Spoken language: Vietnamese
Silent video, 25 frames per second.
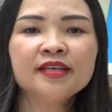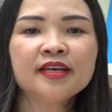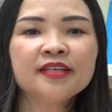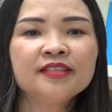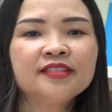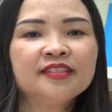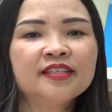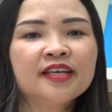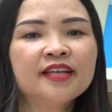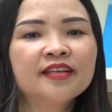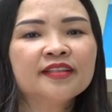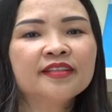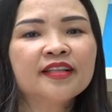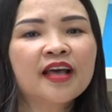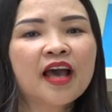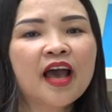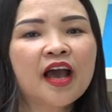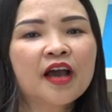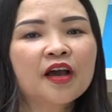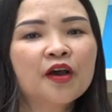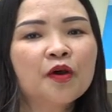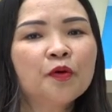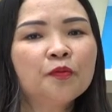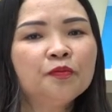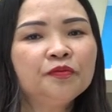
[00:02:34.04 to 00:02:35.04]
nhân dân
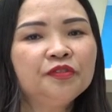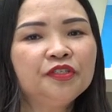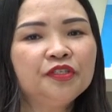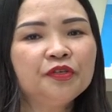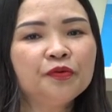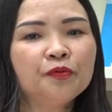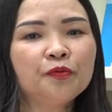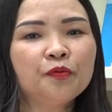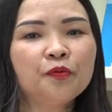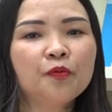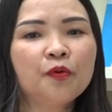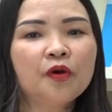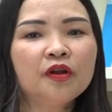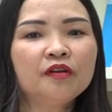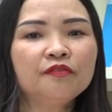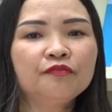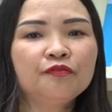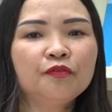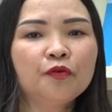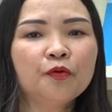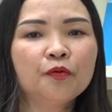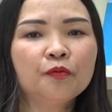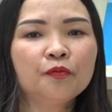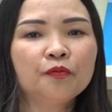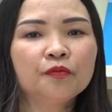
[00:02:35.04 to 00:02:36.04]
ta không chịu khuất
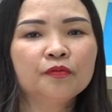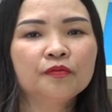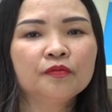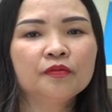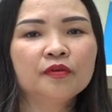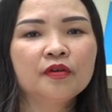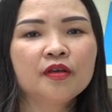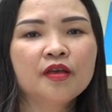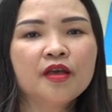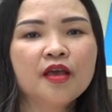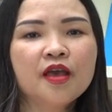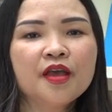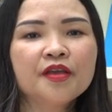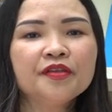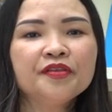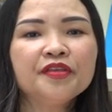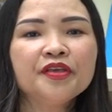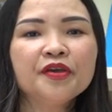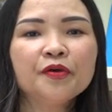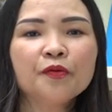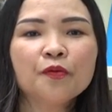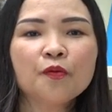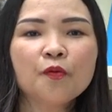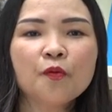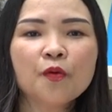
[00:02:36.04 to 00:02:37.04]
phục.
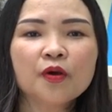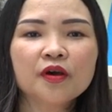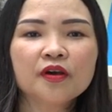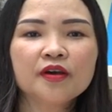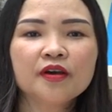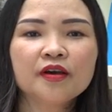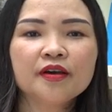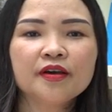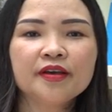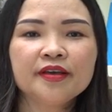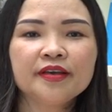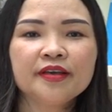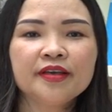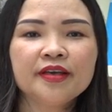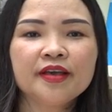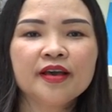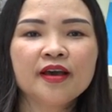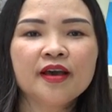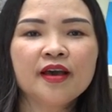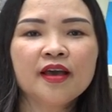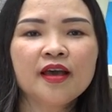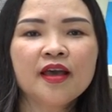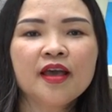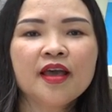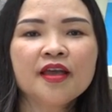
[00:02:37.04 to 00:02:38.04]
Nhiều cuộc khởi
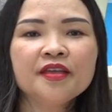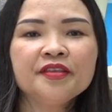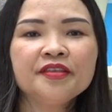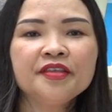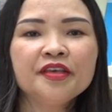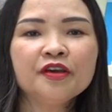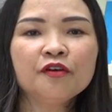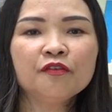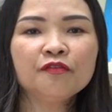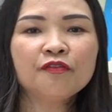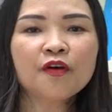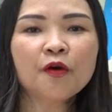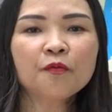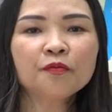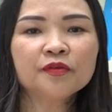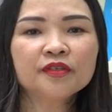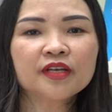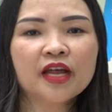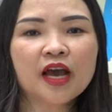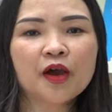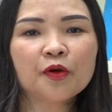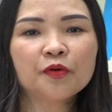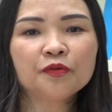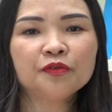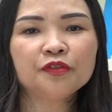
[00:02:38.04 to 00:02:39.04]
nghĩa, nhiều phong
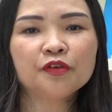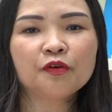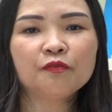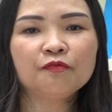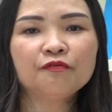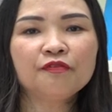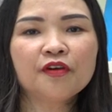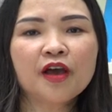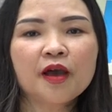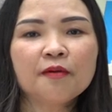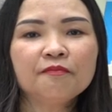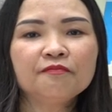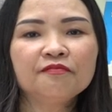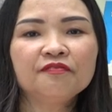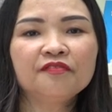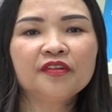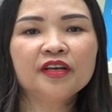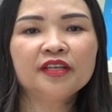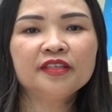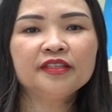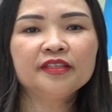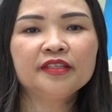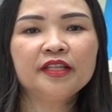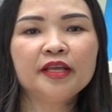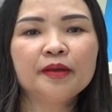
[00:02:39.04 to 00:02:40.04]
trào chống Pháp
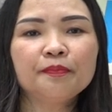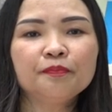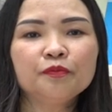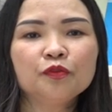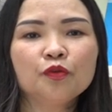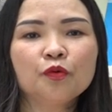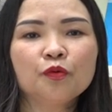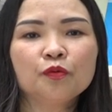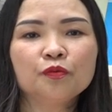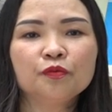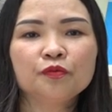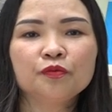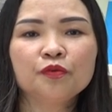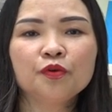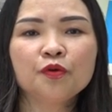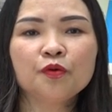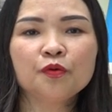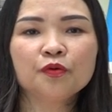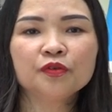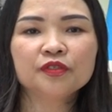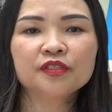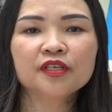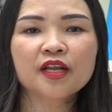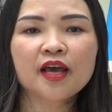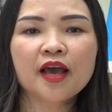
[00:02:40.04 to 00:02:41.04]
vẫn tiếp tục nổ
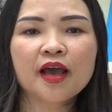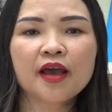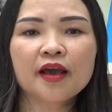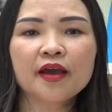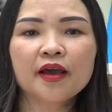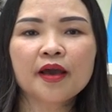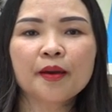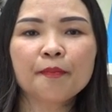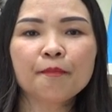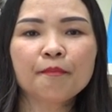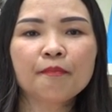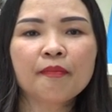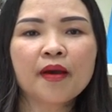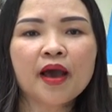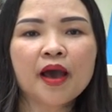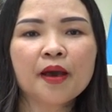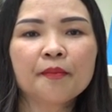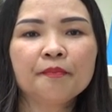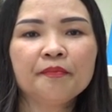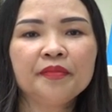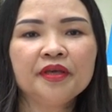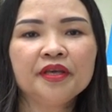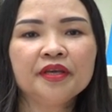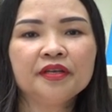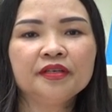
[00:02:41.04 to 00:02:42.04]
ra khắp ba
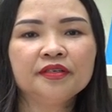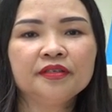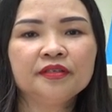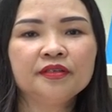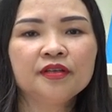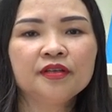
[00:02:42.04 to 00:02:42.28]
miền,